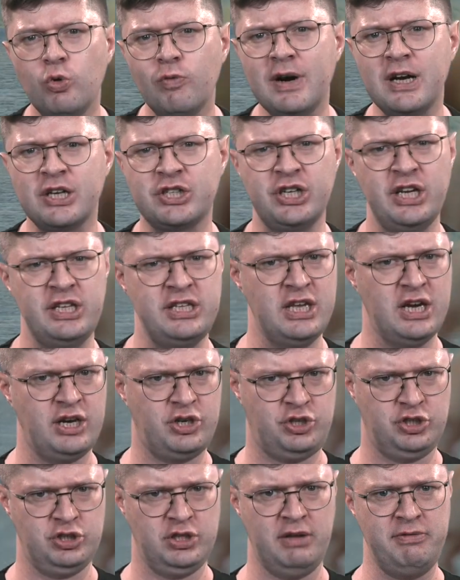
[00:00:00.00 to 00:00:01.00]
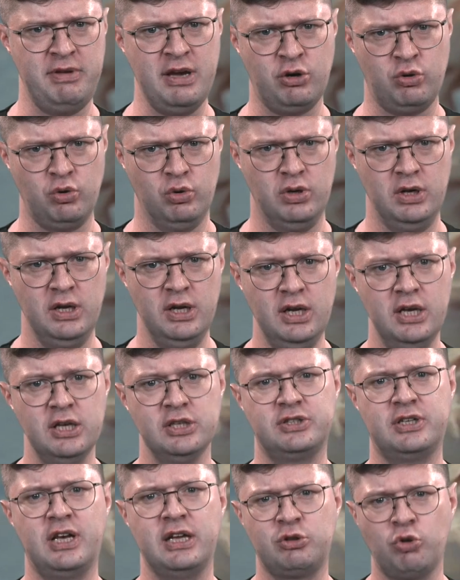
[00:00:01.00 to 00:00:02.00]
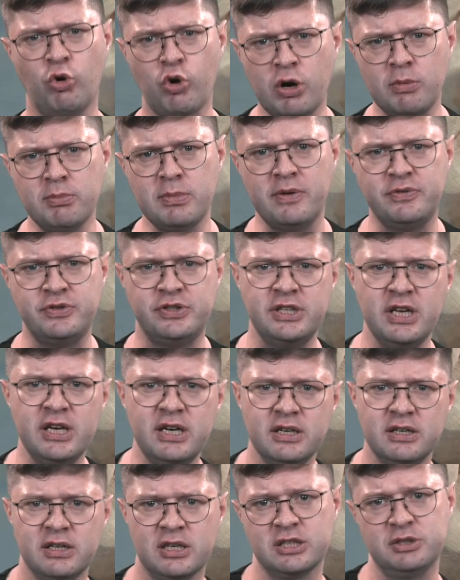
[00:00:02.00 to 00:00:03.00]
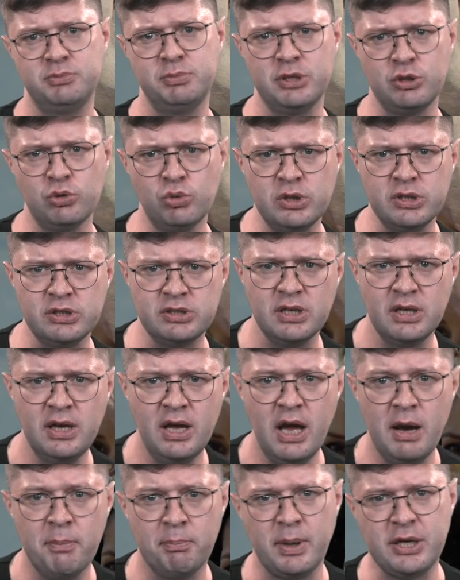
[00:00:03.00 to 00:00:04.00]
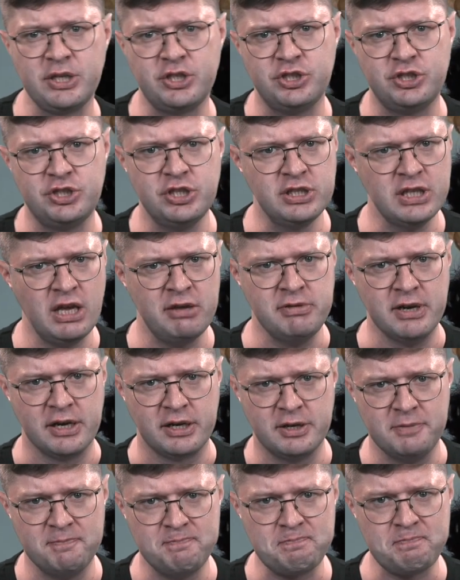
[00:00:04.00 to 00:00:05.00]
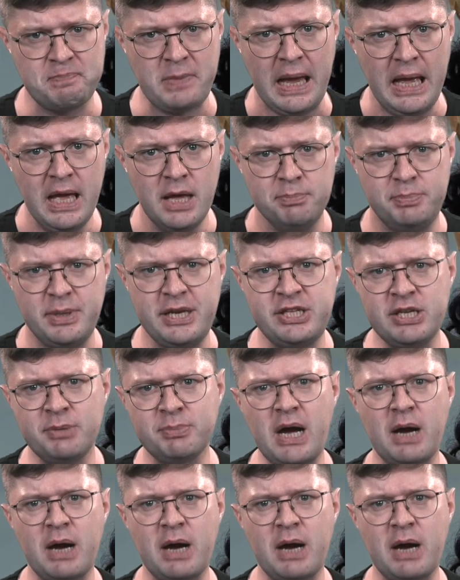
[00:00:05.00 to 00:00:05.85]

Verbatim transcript: уважения к человеку, с которым мы все разминулись почти навек. Перед тем,